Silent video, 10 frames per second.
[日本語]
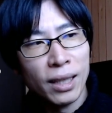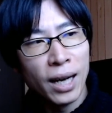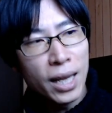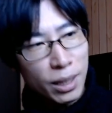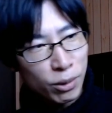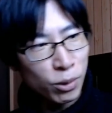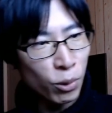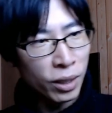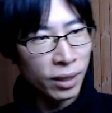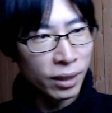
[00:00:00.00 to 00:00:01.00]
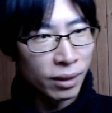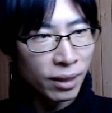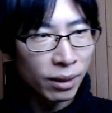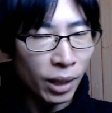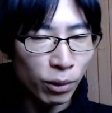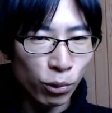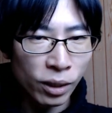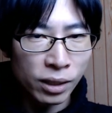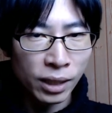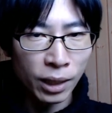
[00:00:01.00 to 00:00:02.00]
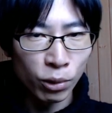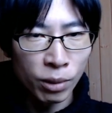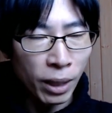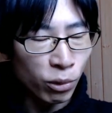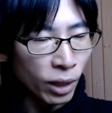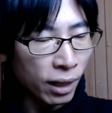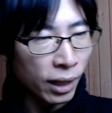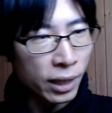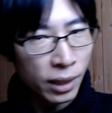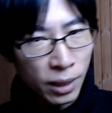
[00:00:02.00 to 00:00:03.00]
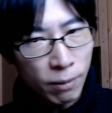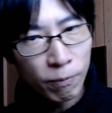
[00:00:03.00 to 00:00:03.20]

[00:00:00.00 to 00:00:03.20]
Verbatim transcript: 早くそれ、なんとかしないと、今の段階でね。